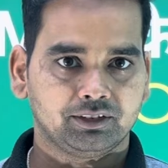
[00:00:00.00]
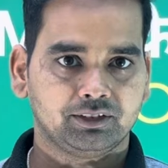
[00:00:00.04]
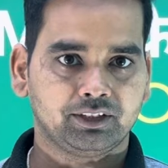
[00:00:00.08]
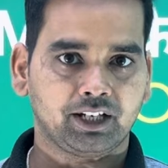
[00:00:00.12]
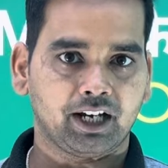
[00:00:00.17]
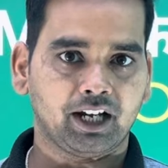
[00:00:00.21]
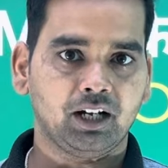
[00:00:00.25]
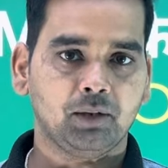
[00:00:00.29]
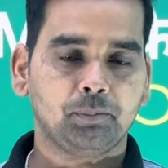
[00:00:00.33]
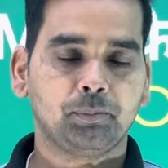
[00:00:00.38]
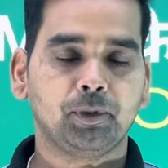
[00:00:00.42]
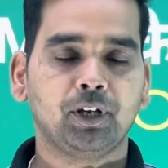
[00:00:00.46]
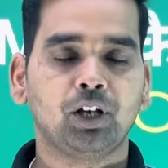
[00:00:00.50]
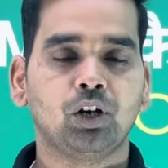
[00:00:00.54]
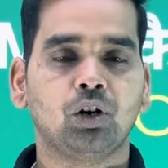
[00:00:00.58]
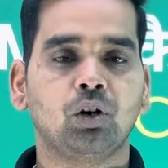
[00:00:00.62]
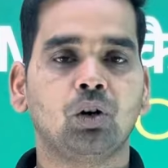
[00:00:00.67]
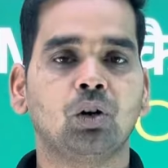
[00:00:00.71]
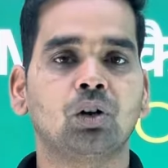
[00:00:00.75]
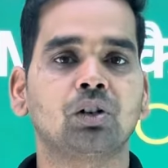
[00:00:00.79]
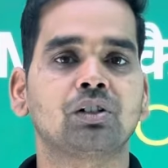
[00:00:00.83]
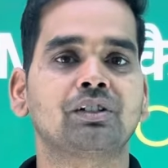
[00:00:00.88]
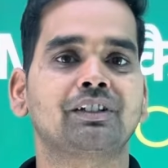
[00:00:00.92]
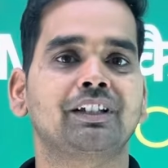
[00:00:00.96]
चैनल पे
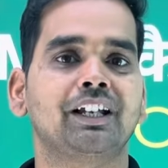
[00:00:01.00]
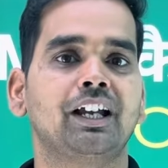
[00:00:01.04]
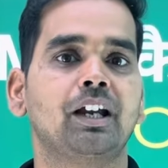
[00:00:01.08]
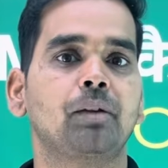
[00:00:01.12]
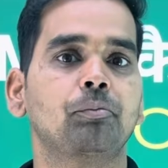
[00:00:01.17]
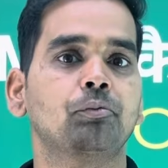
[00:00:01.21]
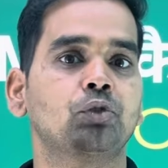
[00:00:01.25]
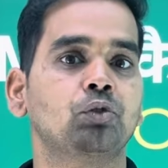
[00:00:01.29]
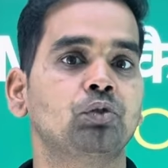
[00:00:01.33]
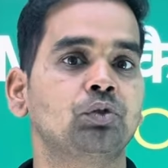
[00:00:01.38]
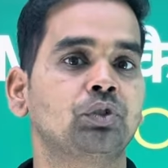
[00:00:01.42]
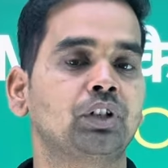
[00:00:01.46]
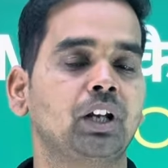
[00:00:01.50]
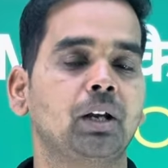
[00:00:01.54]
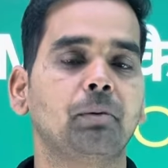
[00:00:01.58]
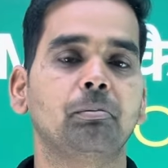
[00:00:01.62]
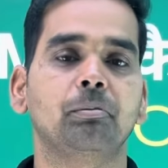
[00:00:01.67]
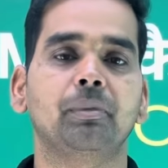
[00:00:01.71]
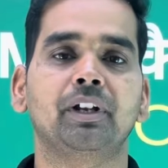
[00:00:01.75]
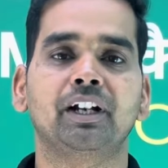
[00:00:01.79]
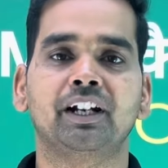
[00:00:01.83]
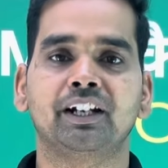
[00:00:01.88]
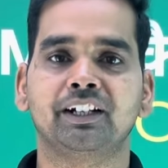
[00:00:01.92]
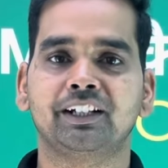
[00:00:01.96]
और सेम टू सेम
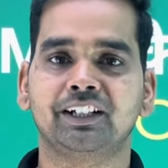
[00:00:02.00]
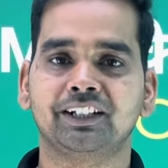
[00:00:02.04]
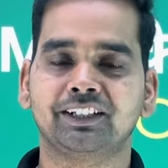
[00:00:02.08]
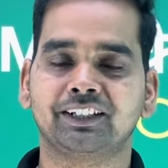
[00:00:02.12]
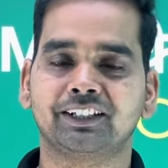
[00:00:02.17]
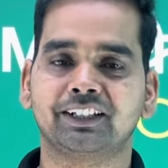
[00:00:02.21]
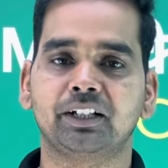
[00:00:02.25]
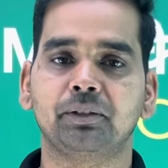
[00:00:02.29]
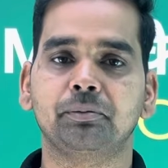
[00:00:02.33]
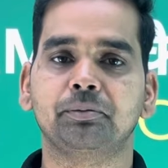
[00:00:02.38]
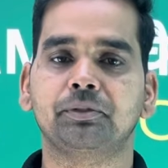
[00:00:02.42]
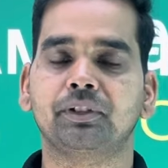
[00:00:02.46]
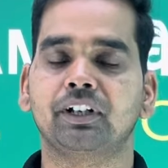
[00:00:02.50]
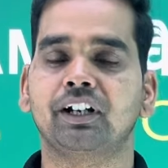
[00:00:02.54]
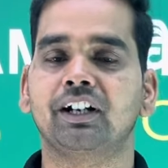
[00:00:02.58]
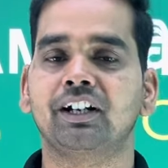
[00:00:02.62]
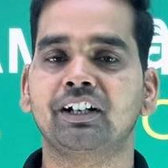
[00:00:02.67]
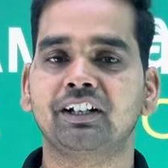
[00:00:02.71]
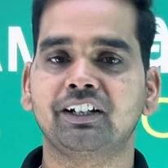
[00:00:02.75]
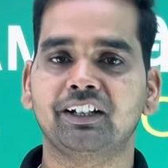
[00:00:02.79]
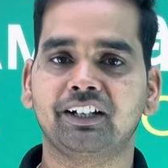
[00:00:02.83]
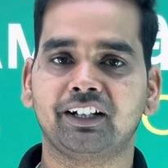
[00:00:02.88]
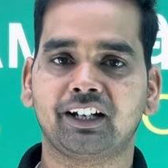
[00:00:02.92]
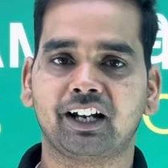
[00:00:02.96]
मेरा
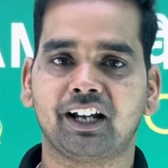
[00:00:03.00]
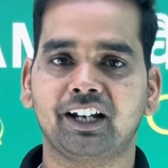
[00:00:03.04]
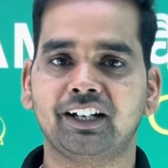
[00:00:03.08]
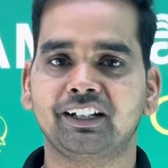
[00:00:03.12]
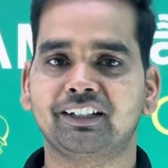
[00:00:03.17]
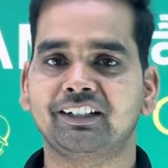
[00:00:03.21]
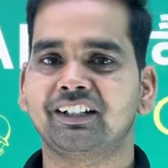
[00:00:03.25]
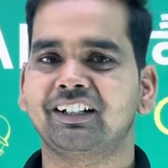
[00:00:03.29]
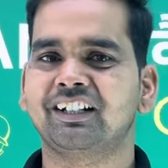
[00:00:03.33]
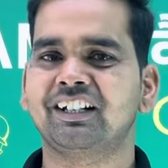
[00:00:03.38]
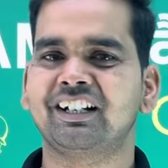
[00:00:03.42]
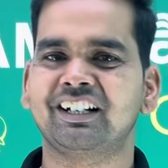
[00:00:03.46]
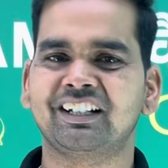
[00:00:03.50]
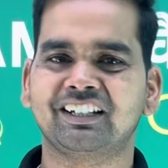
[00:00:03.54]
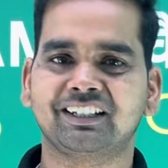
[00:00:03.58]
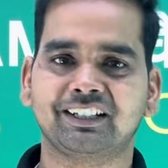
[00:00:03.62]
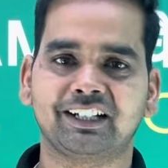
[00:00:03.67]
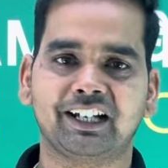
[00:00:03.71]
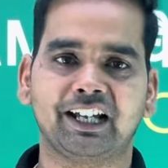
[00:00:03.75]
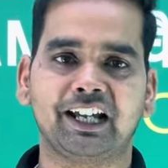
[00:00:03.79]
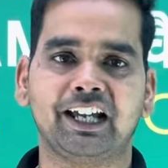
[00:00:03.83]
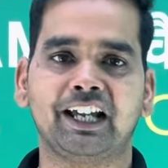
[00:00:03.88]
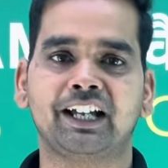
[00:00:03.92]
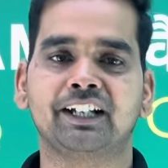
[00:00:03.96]
डिस्क्रिप्शन टाइटल
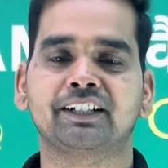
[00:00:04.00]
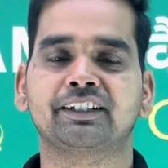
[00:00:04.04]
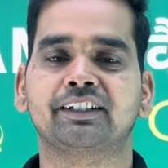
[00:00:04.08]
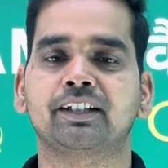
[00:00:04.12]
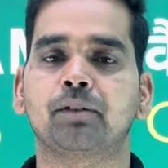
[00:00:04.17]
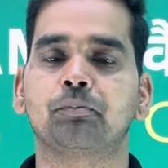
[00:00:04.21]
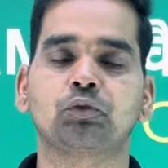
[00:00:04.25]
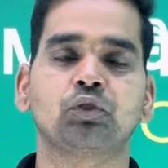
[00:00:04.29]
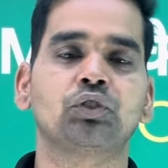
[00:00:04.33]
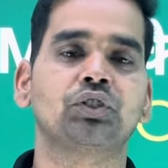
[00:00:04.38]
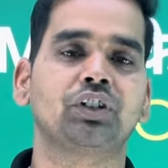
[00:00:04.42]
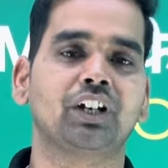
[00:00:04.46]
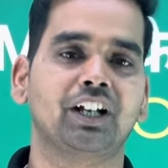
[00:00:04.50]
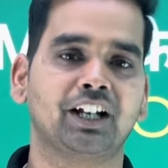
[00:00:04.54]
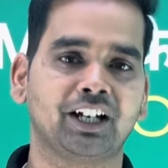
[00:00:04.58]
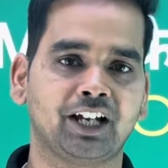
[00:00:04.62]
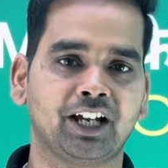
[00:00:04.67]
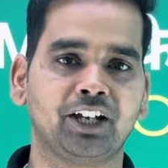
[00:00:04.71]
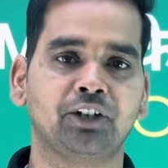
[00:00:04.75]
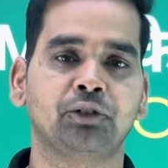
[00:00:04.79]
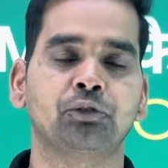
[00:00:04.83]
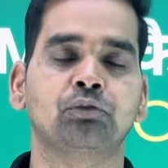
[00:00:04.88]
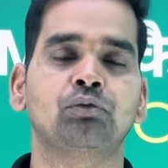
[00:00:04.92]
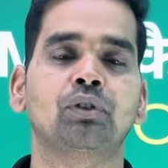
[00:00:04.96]
टैग सब कुछ
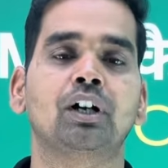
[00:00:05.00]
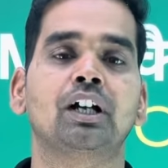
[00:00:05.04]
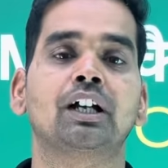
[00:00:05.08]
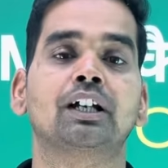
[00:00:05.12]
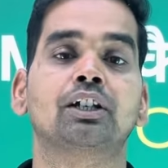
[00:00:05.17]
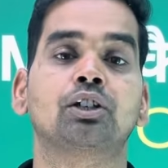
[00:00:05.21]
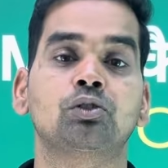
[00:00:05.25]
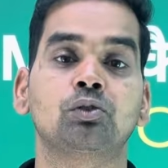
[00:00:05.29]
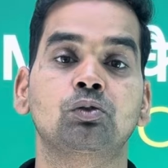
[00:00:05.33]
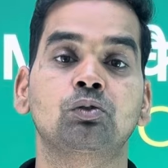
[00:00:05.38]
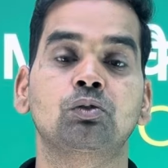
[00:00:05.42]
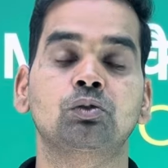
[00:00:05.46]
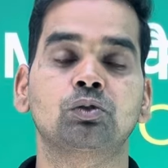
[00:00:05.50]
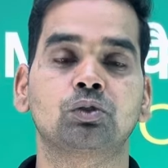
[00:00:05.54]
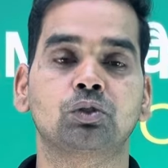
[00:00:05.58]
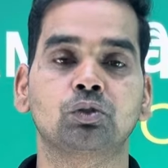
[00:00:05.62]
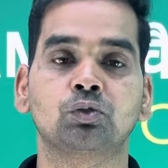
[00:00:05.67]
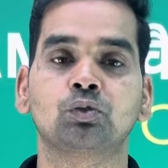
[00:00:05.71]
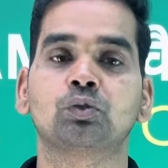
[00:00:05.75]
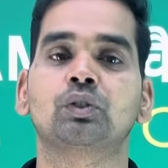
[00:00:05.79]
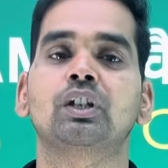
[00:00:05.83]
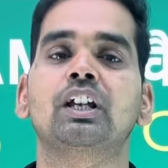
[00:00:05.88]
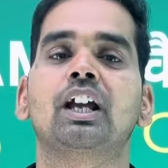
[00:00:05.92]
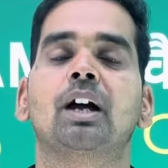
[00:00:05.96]
लगाया हुआ है क्यों
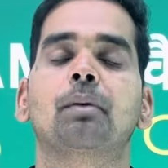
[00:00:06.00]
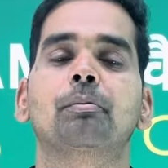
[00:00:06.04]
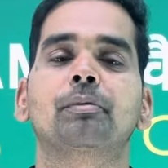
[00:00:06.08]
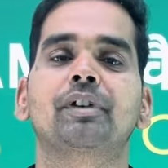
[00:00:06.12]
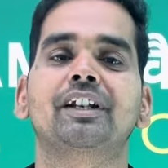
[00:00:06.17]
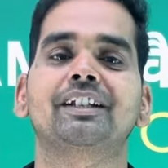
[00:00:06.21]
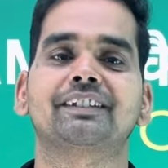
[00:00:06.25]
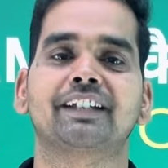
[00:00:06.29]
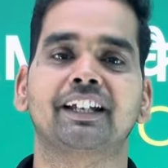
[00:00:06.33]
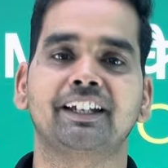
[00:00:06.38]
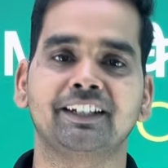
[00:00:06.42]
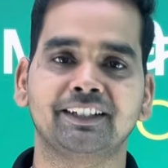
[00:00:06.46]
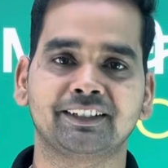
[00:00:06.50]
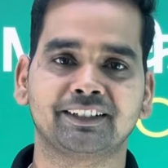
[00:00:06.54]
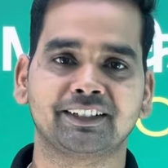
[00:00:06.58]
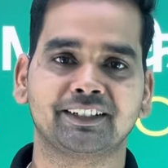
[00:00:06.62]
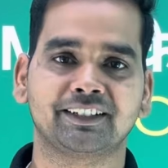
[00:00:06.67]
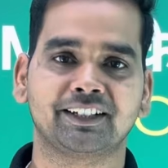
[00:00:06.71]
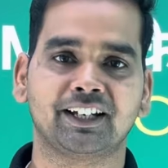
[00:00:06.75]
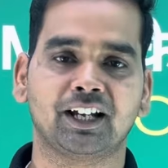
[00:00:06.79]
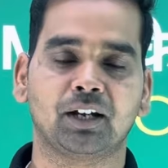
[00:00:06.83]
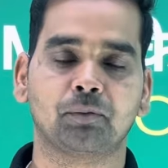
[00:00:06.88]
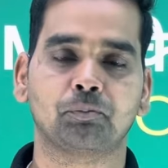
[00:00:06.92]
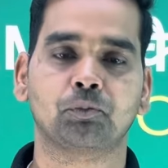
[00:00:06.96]
क्योंकि हमने सही
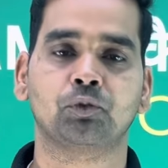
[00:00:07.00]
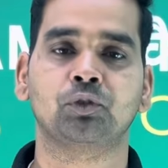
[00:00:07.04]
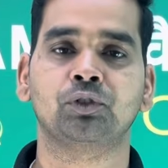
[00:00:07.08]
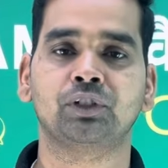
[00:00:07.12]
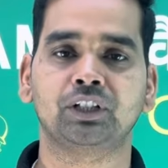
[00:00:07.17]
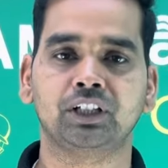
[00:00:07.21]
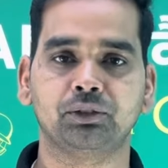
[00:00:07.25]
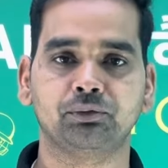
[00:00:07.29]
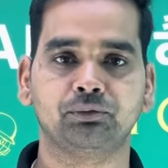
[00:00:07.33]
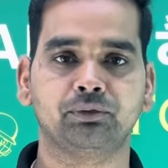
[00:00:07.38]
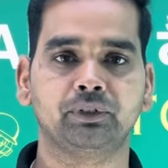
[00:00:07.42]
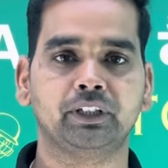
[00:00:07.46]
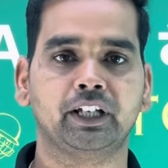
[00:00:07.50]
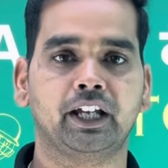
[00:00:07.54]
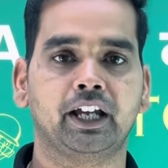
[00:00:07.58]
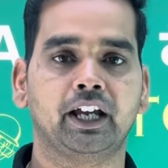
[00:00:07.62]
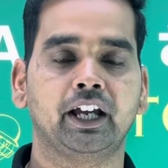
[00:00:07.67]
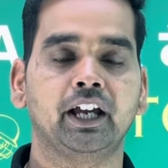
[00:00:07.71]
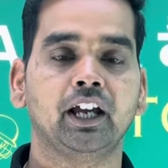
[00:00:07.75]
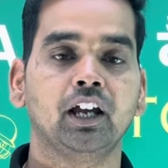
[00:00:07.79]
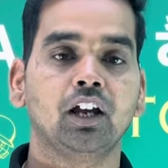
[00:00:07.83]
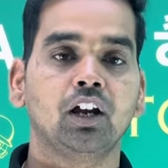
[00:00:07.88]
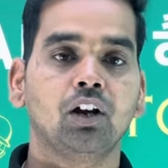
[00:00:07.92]
चीज़ें आपको दी हुई है